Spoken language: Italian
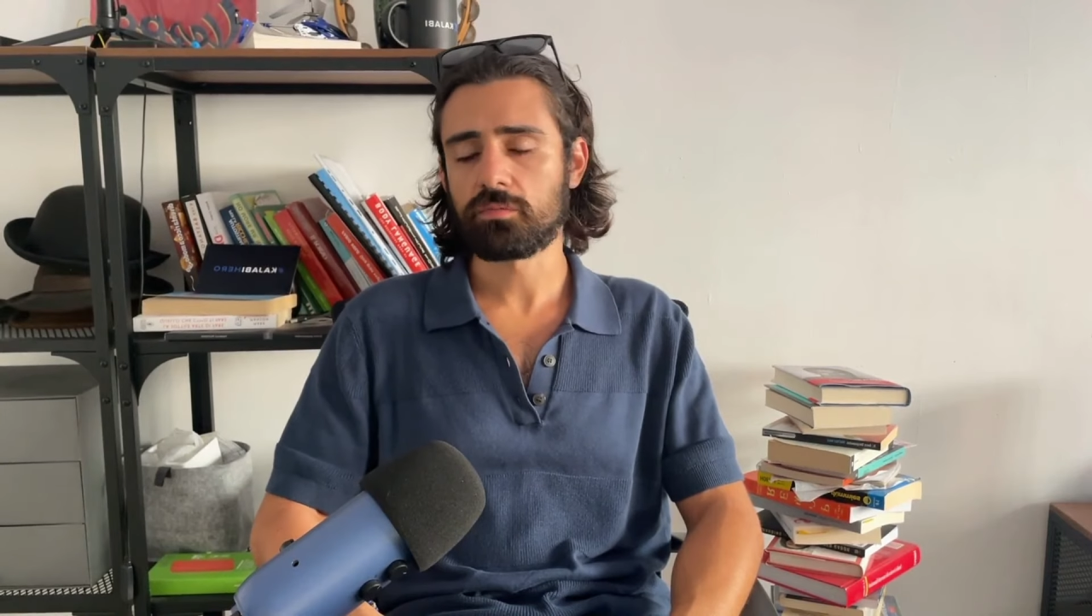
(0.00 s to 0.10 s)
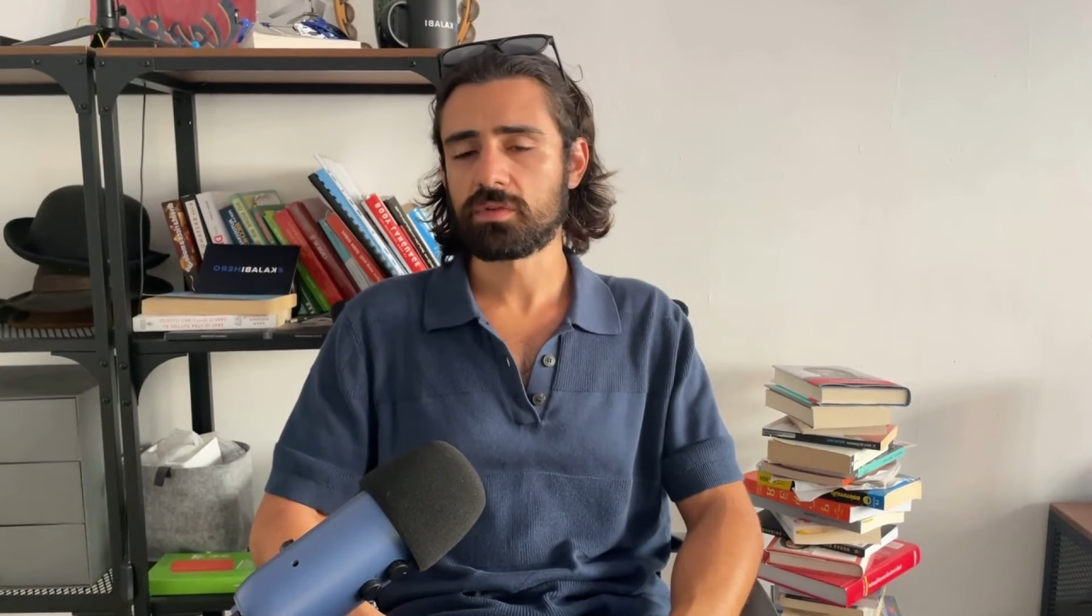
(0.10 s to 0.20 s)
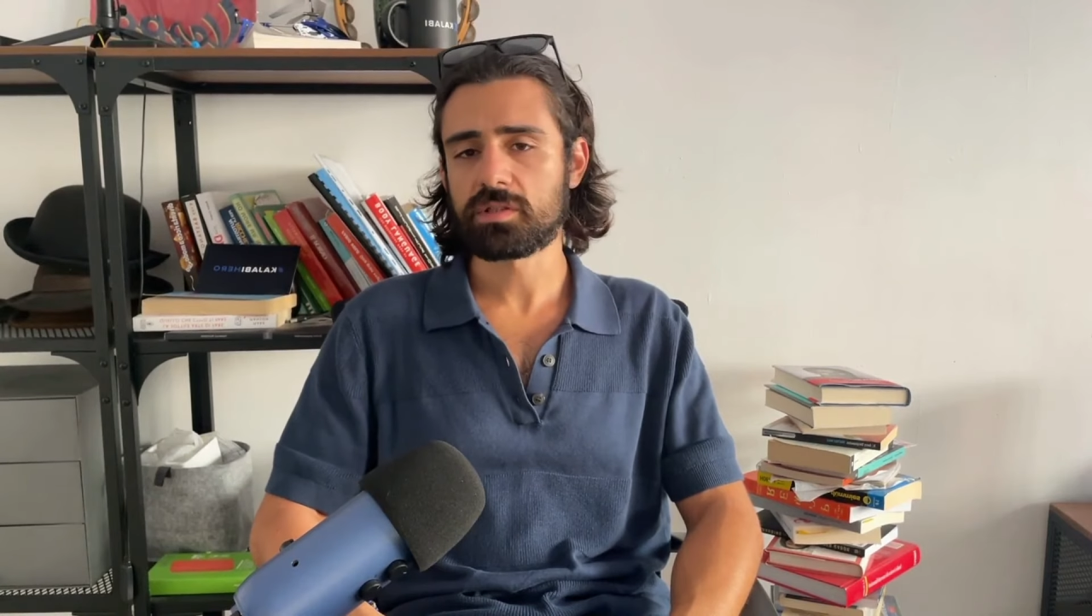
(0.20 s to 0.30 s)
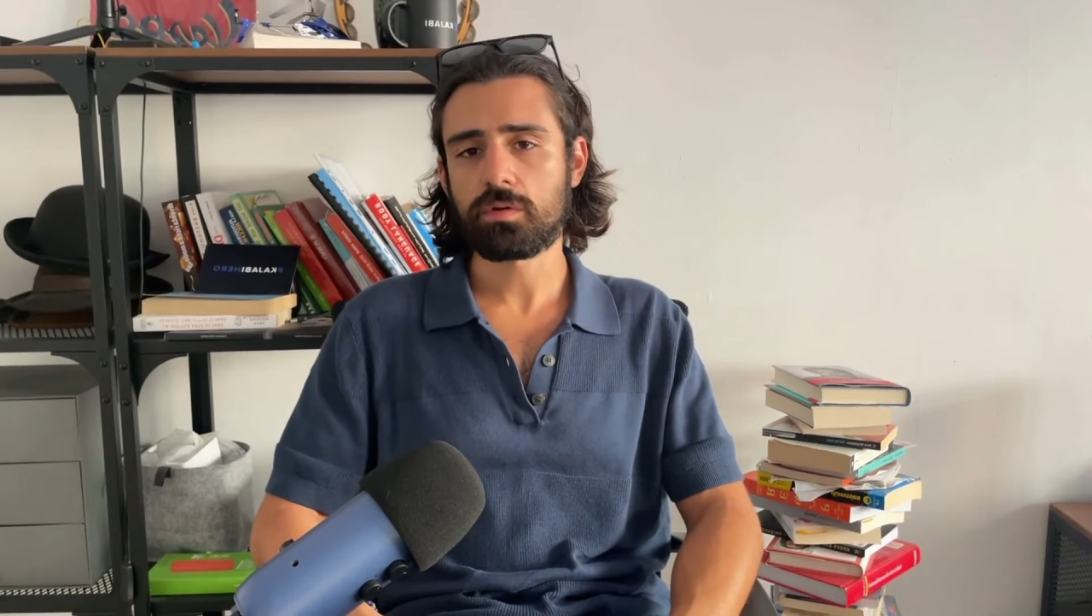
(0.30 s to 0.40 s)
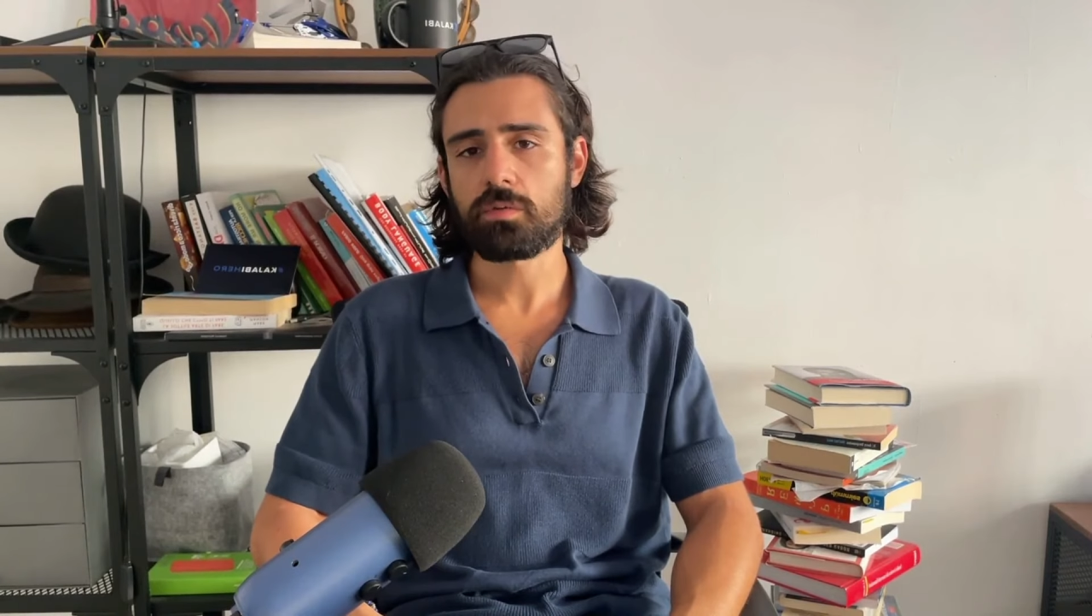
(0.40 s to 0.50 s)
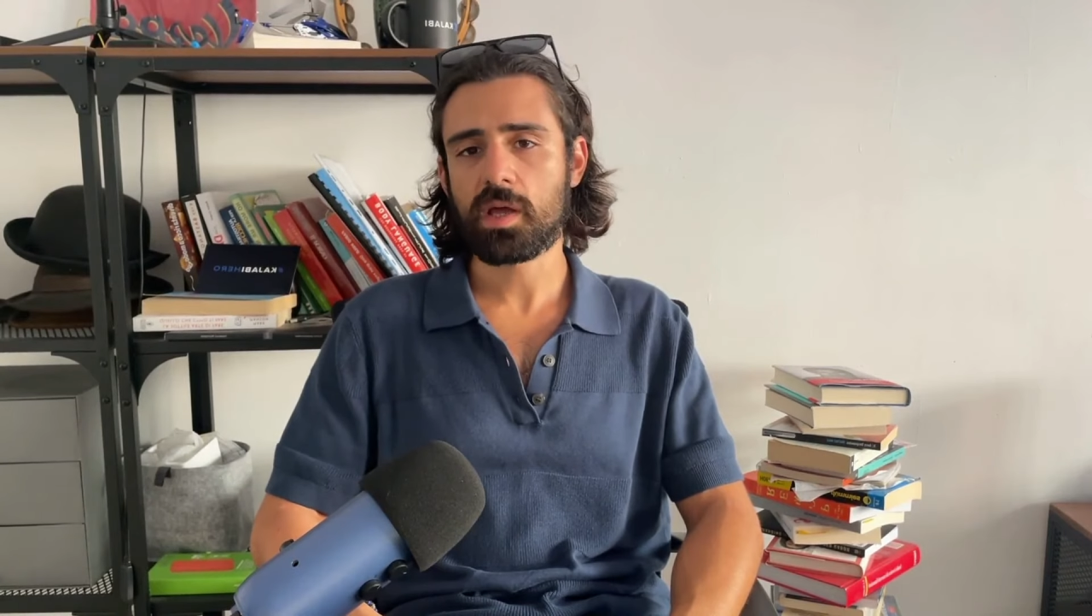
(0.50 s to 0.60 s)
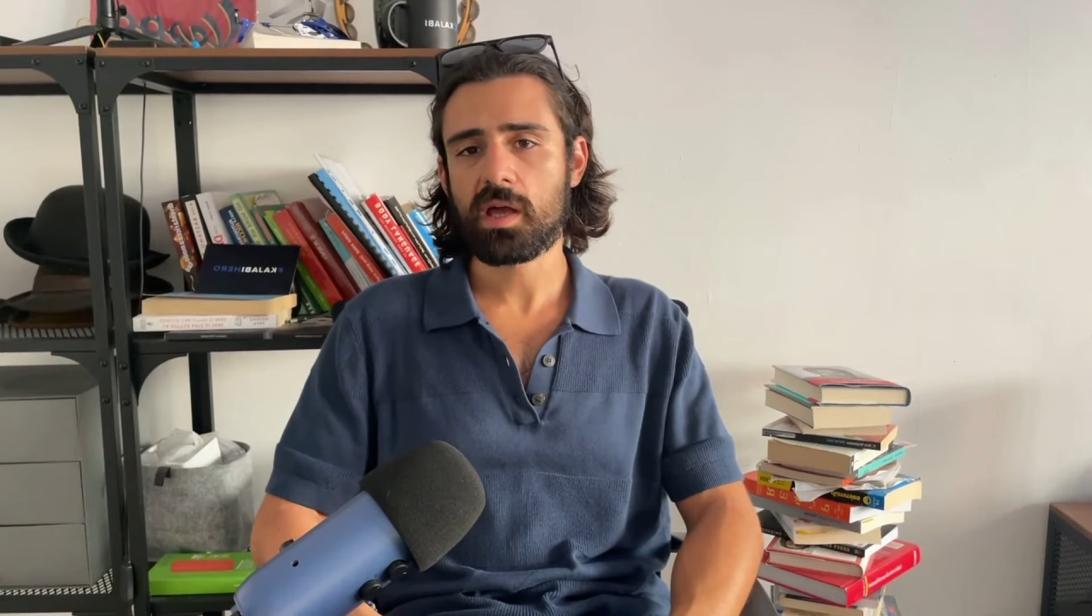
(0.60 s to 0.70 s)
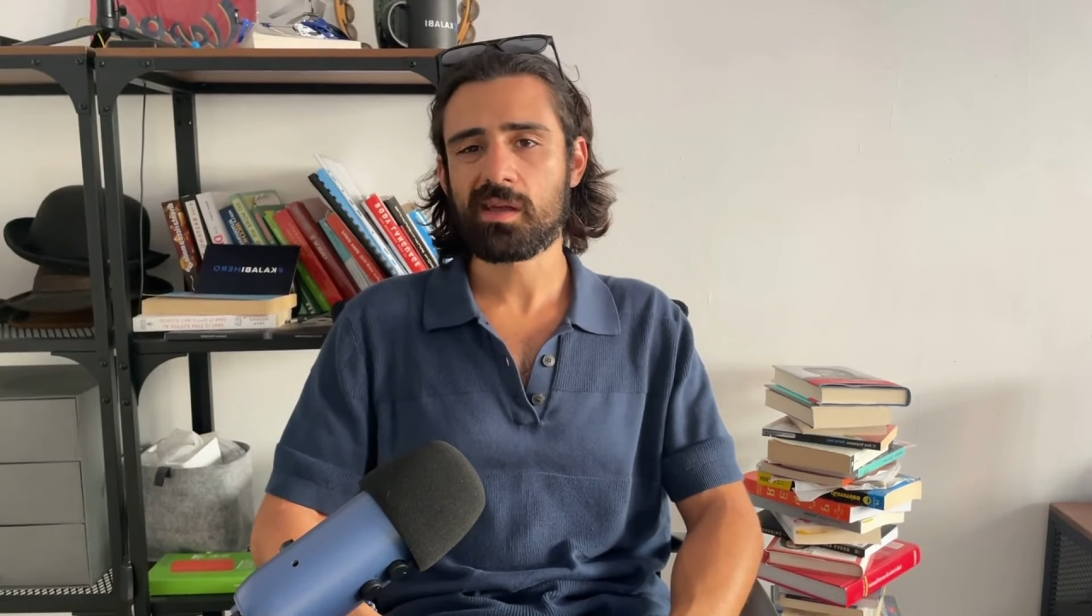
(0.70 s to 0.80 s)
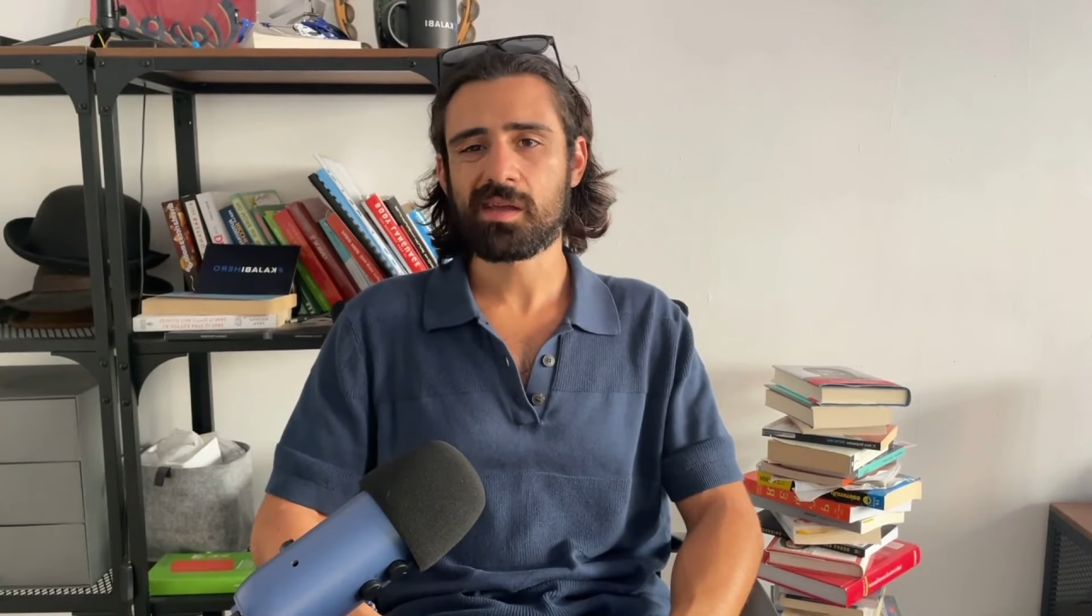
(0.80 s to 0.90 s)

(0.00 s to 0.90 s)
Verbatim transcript: ho visto com'è